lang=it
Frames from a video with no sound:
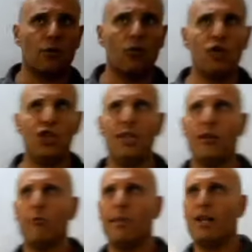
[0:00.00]
coincide
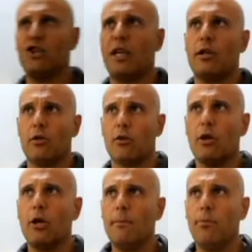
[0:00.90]
col
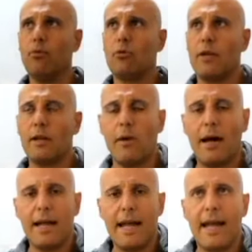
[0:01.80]
baricentro punto nel
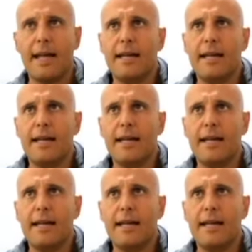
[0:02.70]
quale è